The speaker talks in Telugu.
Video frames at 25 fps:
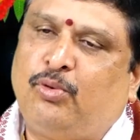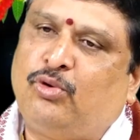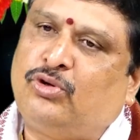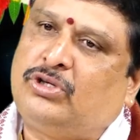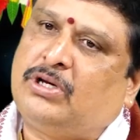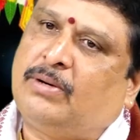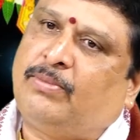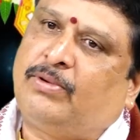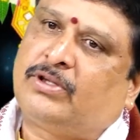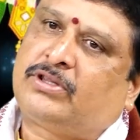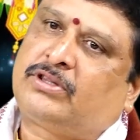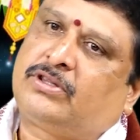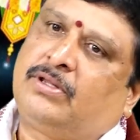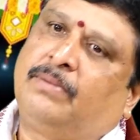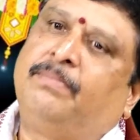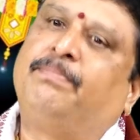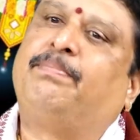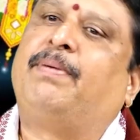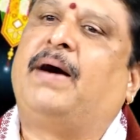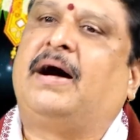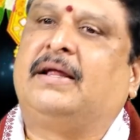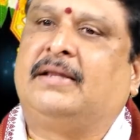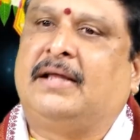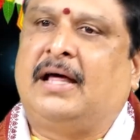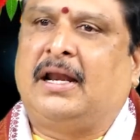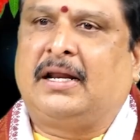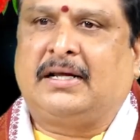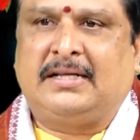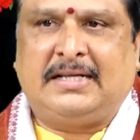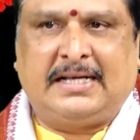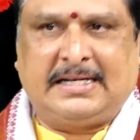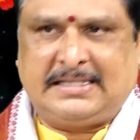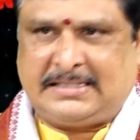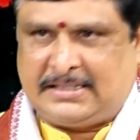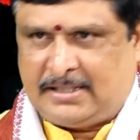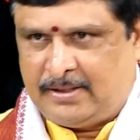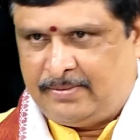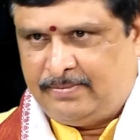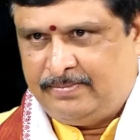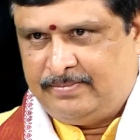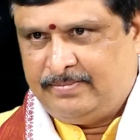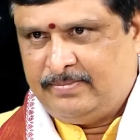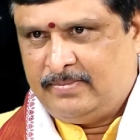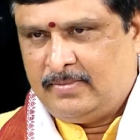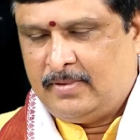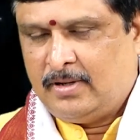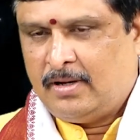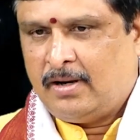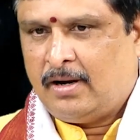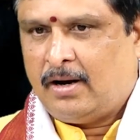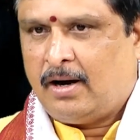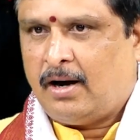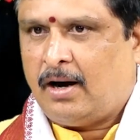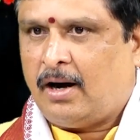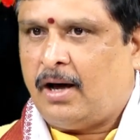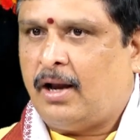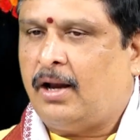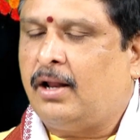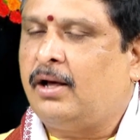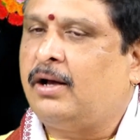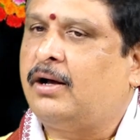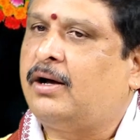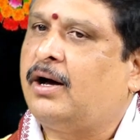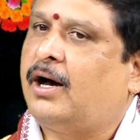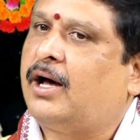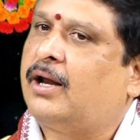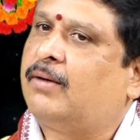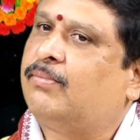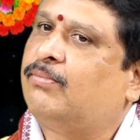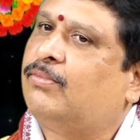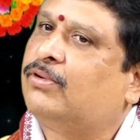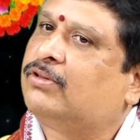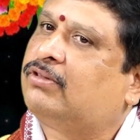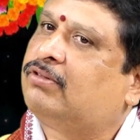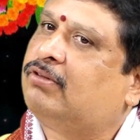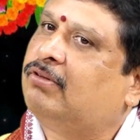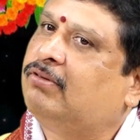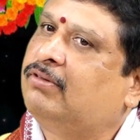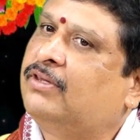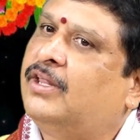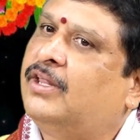పూజ మొత్తం పాదాలకు చేస్తాం అలంకారం మొత్తం